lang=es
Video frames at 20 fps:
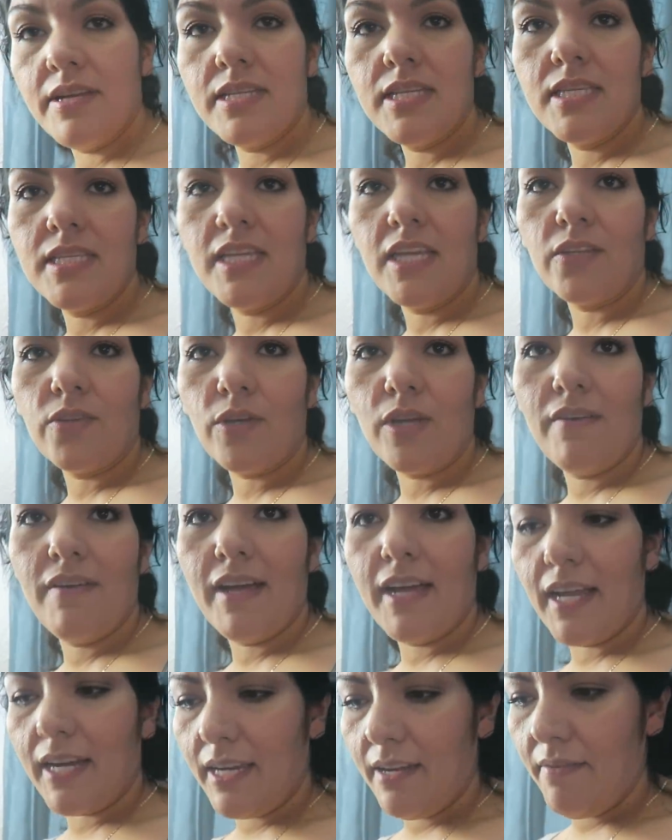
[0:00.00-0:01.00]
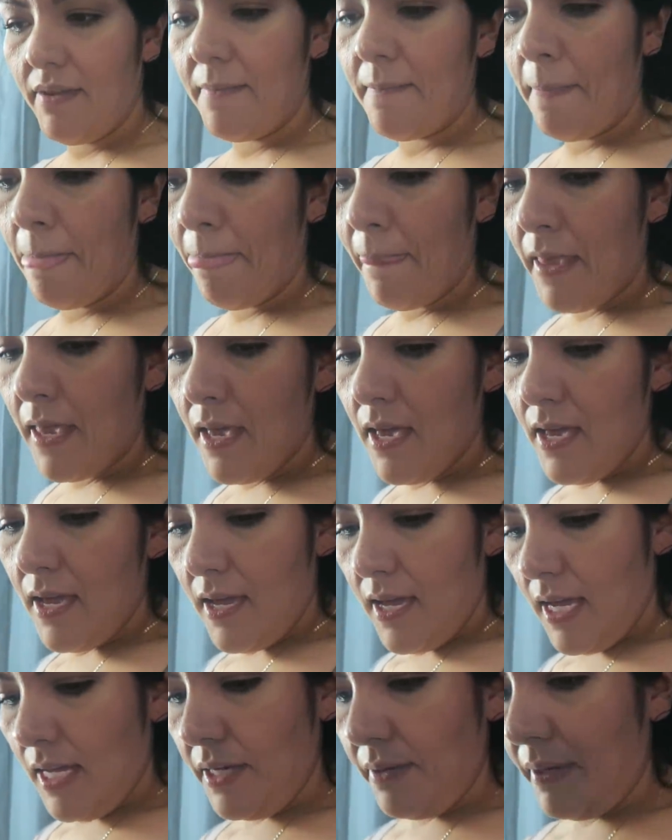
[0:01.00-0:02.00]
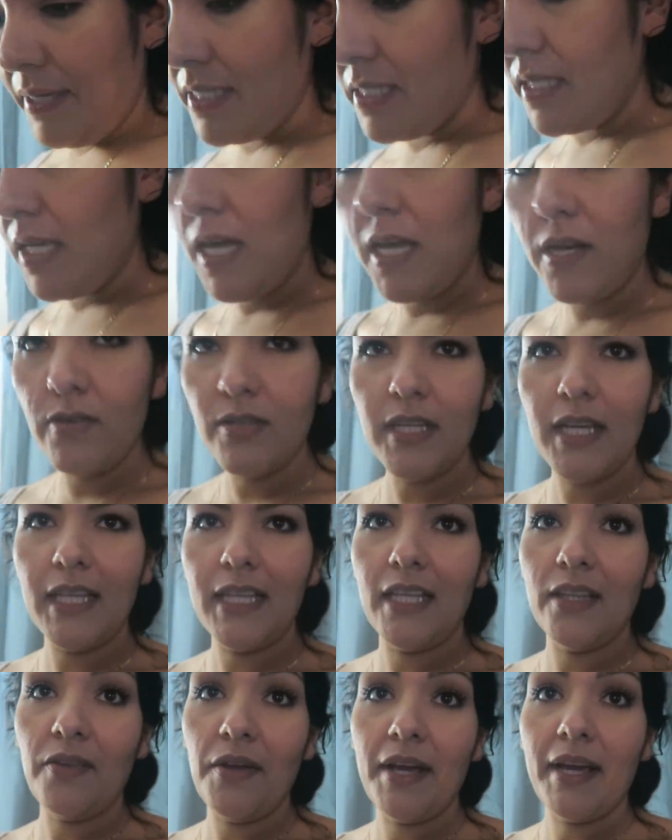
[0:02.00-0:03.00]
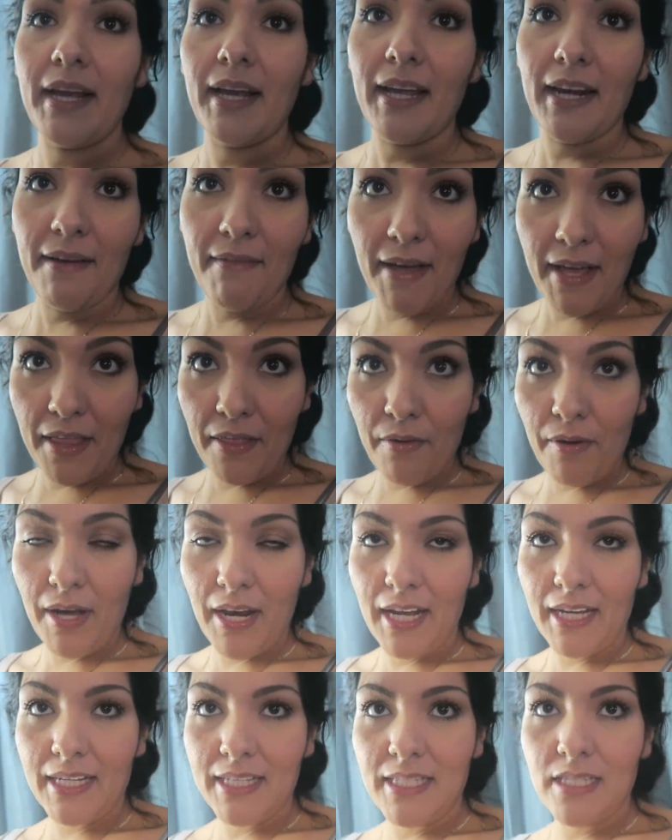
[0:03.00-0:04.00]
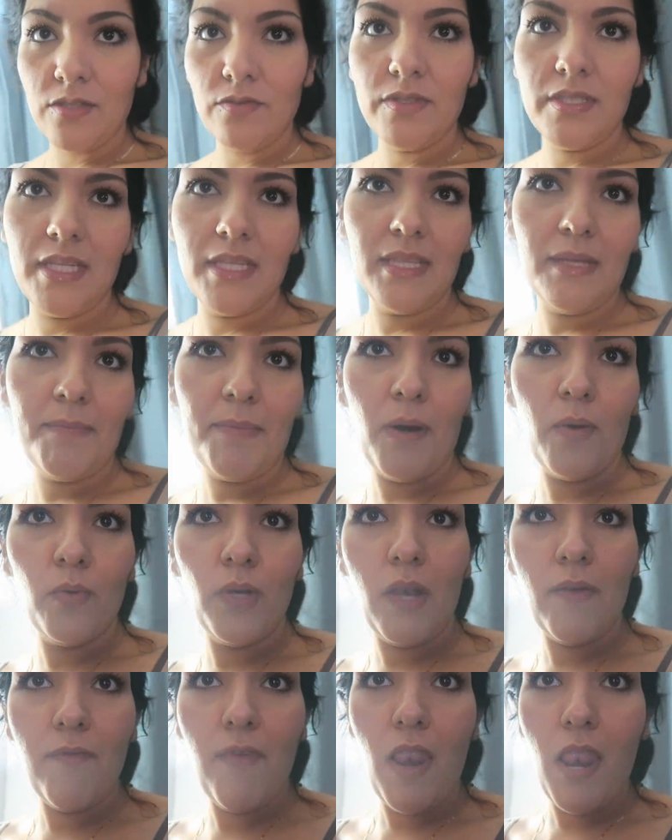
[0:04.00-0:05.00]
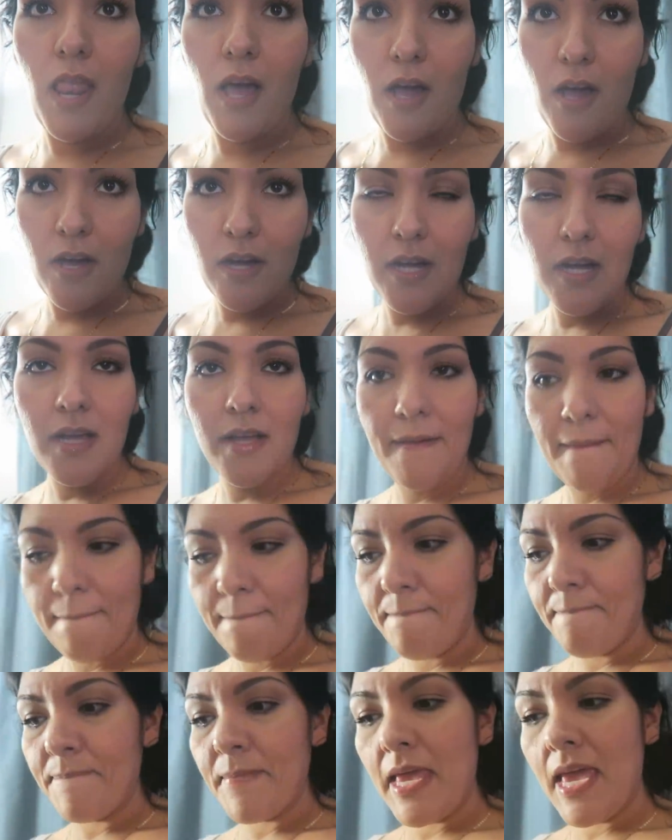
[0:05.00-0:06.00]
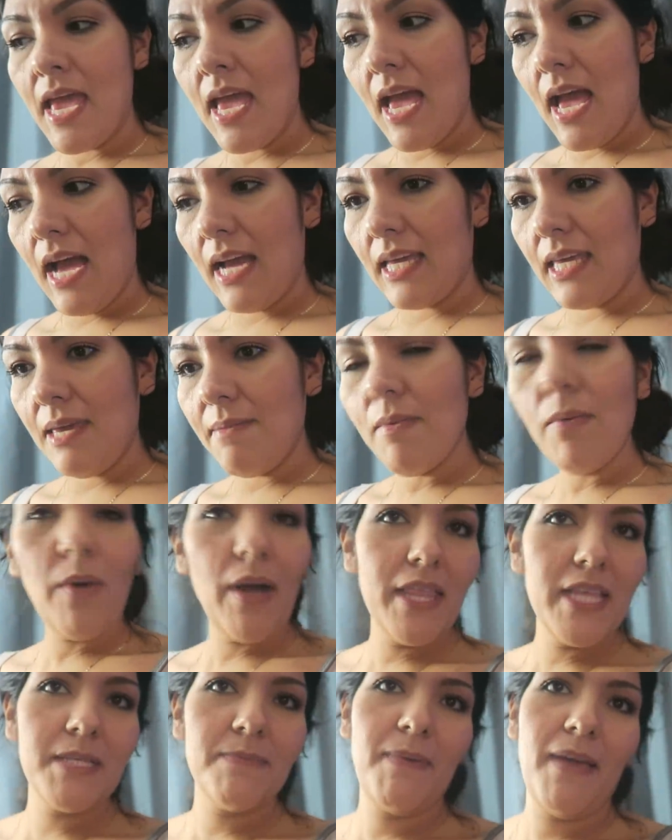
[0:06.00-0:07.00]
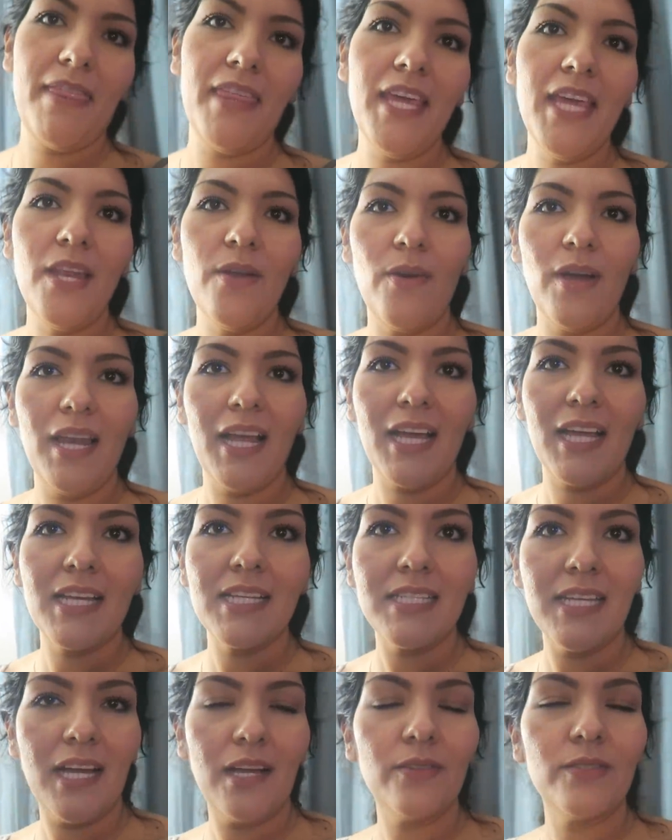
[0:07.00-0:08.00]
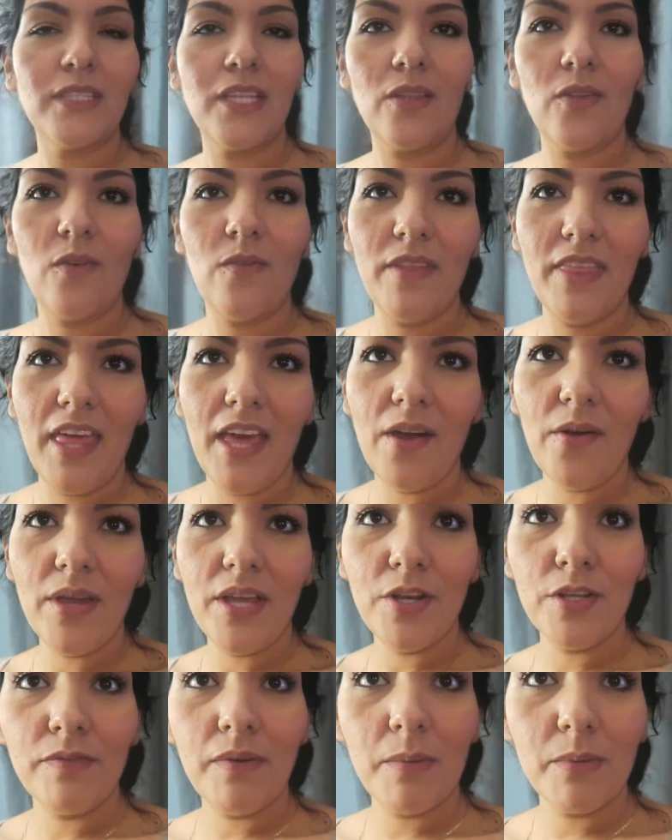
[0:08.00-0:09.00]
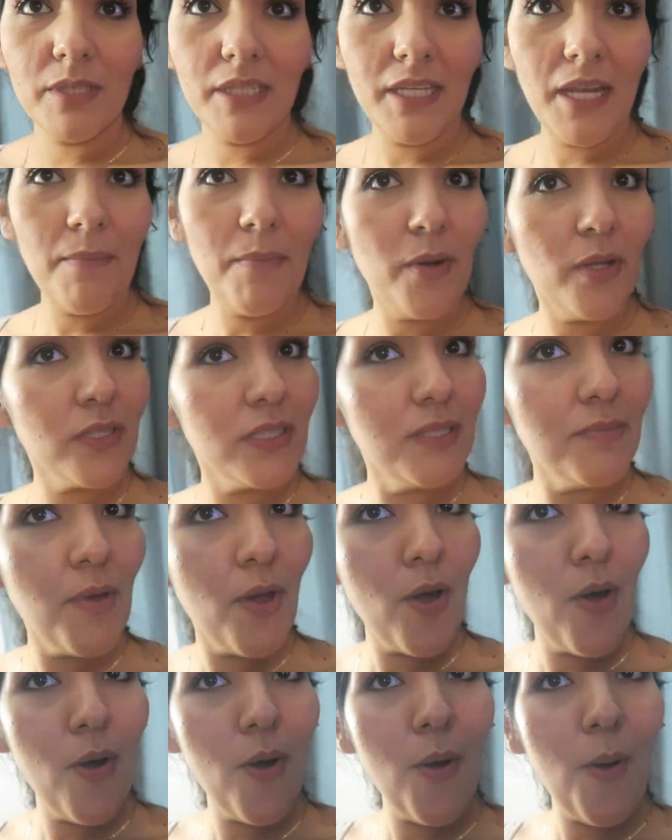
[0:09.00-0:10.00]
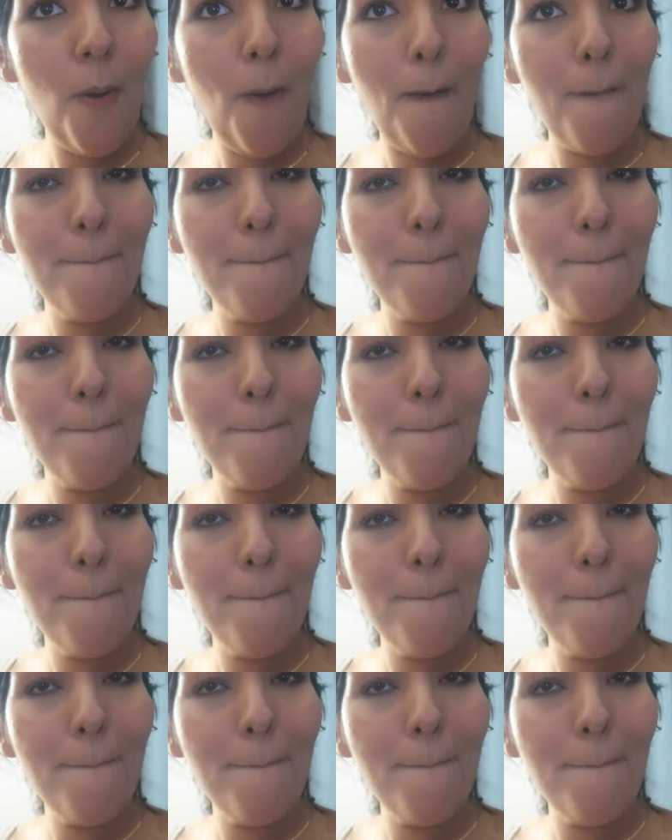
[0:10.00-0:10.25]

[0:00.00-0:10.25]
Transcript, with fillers: ver si es cierto que va a caer nieve. Anyways, no sé qué tanto haya grabado, ojalá que sea suficiente para un vlog. Aquí me voy a despedir, ojalá que les haya gustado el video y nos vemos en el próximo.